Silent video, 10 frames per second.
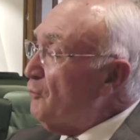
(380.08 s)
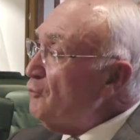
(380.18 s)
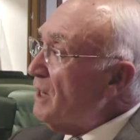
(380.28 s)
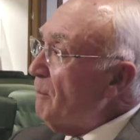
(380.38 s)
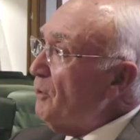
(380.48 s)

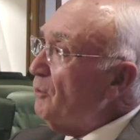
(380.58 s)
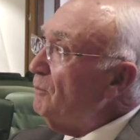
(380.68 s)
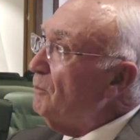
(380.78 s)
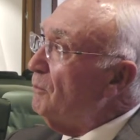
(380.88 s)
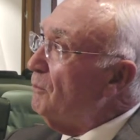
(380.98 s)
Un
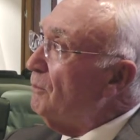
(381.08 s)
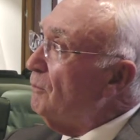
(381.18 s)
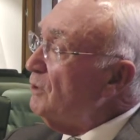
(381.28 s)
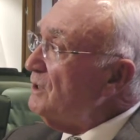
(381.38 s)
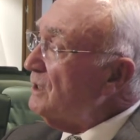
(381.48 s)
cambio
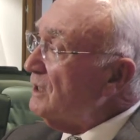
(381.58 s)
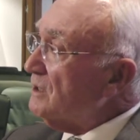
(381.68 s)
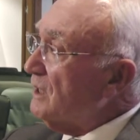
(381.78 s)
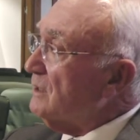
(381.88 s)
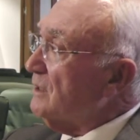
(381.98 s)
muy
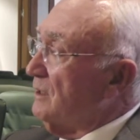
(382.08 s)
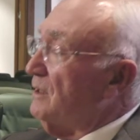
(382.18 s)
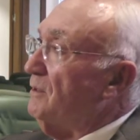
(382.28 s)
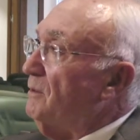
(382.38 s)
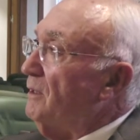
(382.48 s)

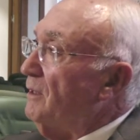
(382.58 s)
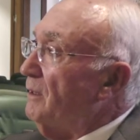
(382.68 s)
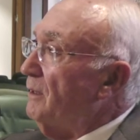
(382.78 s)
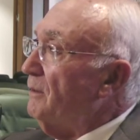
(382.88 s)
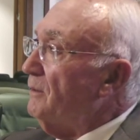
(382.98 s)
interesante.
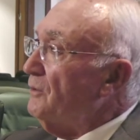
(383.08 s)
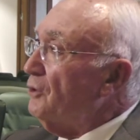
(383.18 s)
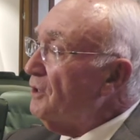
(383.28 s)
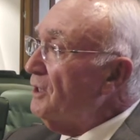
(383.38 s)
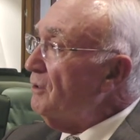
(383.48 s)
Eh,
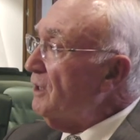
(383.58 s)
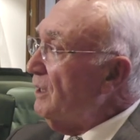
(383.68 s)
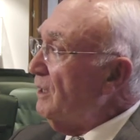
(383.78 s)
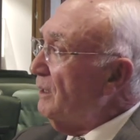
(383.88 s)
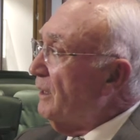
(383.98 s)
yo creo
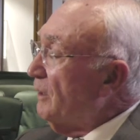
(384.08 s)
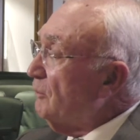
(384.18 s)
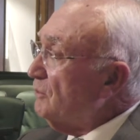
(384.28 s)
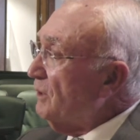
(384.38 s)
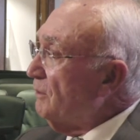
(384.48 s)
que era
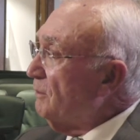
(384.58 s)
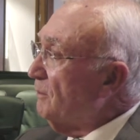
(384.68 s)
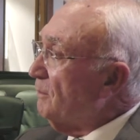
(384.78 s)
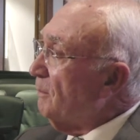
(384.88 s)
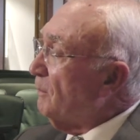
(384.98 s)
un,
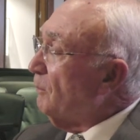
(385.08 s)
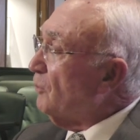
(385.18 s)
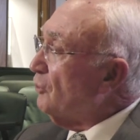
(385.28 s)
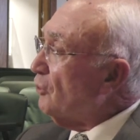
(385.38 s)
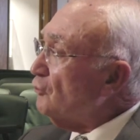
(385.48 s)
um,
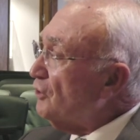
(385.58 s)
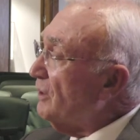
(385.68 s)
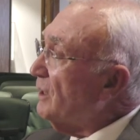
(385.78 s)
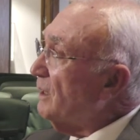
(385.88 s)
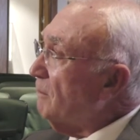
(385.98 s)
yo
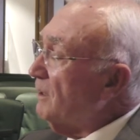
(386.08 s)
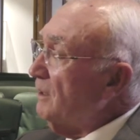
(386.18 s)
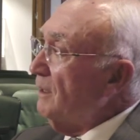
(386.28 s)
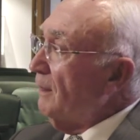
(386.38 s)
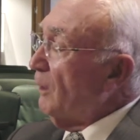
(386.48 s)
consideraba,
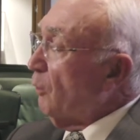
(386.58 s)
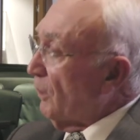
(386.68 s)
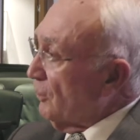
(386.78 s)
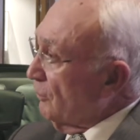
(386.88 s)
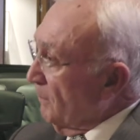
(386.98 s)

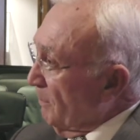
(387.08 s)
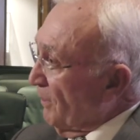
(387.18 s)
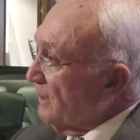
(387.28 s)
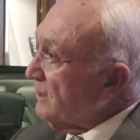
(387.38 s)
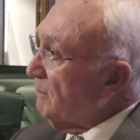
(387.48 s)
cuando
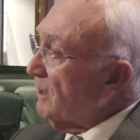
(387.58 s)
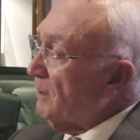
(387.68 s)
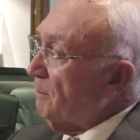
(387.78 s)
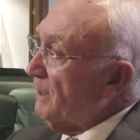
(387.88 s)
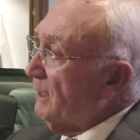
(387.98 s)
empecé a
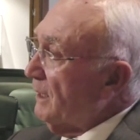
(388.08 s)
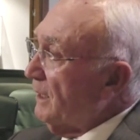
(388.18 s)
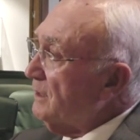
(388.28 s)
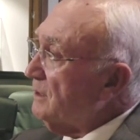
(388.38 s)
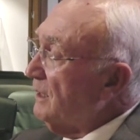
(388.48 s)
trabajar para
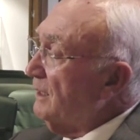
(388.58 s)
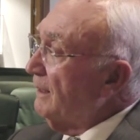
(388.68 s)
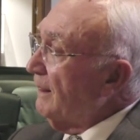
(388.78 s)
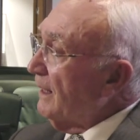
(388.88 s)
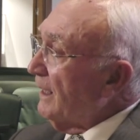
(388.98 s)
la ESA,
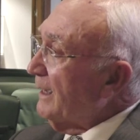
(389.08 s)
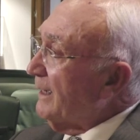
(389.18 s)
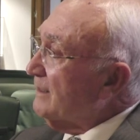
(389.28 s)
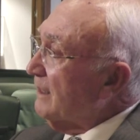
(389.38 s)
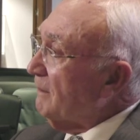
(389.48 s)

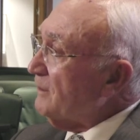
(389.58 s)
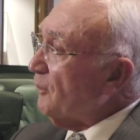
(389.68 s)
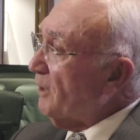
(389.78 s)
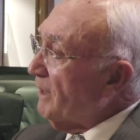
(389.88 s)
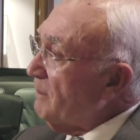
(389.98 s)
que estaba
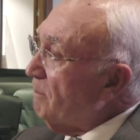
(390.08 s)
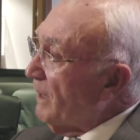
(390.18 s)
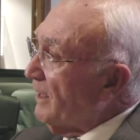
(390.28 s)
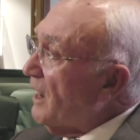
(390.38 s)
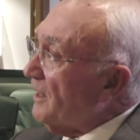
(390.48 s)
todavía en
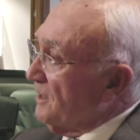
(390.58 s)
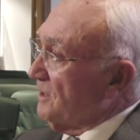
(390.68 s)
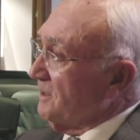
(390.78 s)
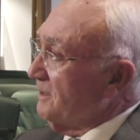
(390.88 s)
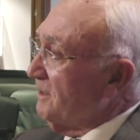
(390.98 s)
pañales,